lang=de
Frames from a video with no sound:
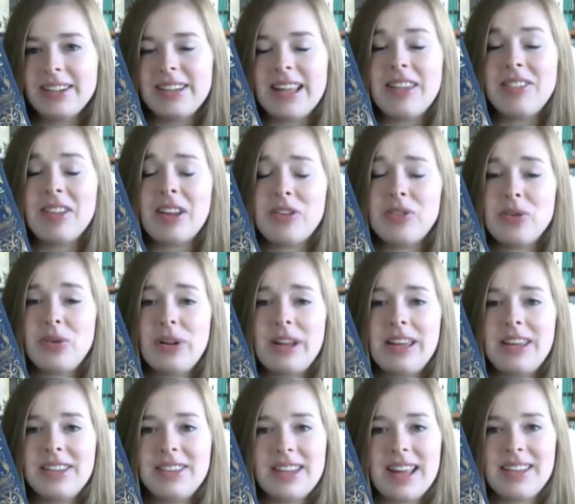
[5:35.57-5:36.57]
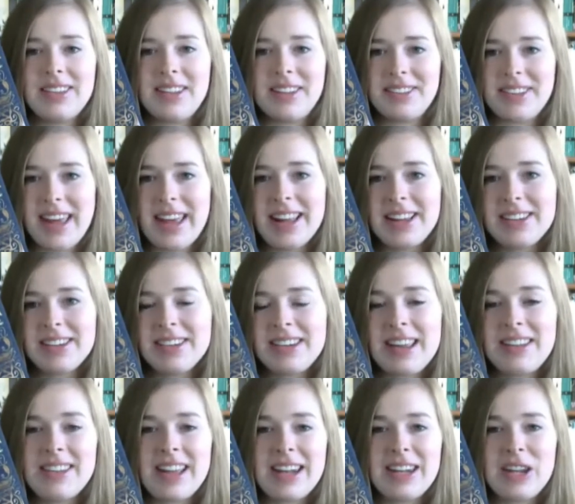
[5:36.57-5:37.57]
Das natürlich sehr, sehr selten.
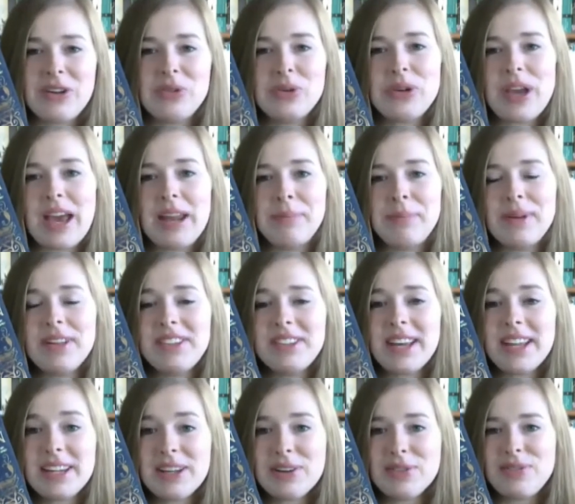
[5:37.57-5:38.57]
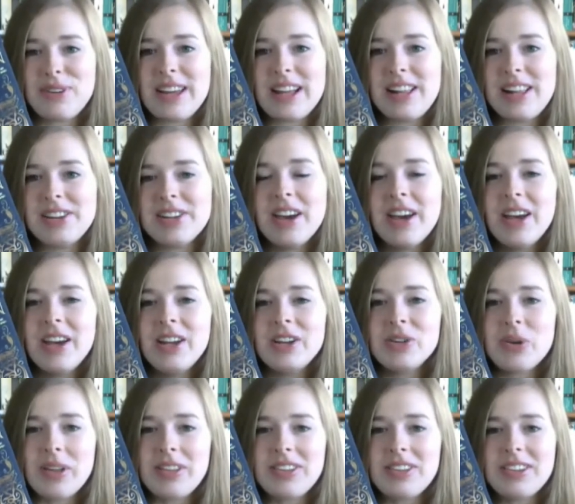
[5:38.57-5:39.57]
Das hat natürlich ein bisschen gefehlt.
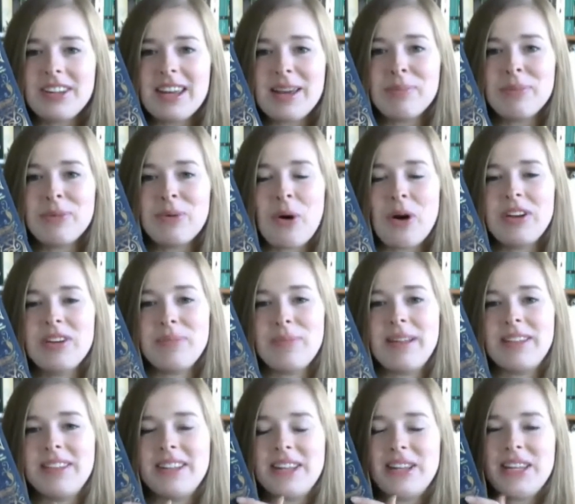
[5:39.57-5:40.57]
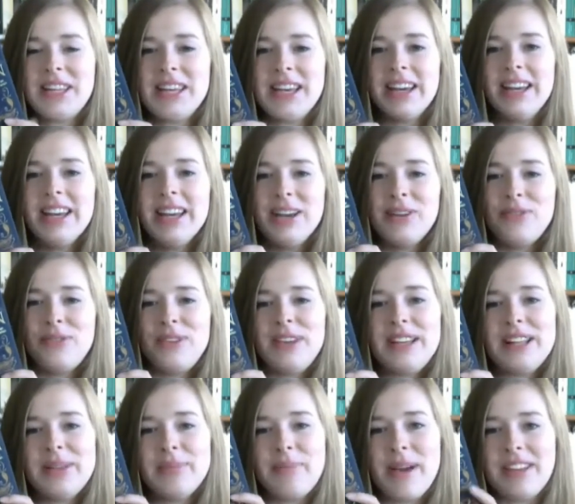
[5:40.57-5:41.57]
Trotzdem konnte man sich hier
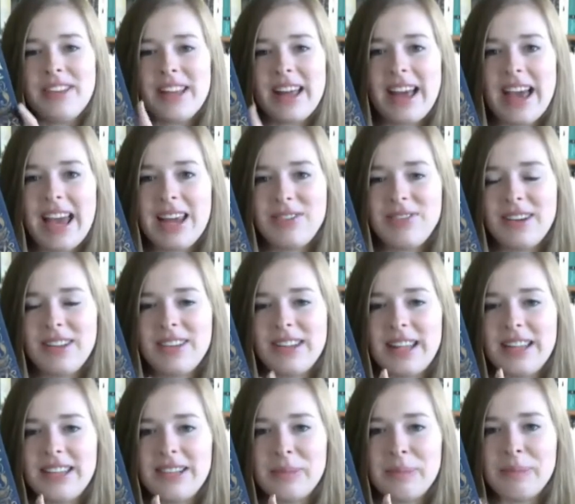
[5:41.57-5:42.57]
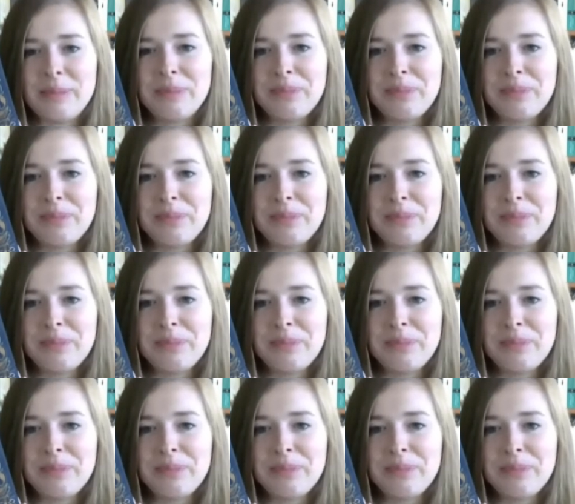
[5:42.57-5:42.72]
viel besser reinversetzen.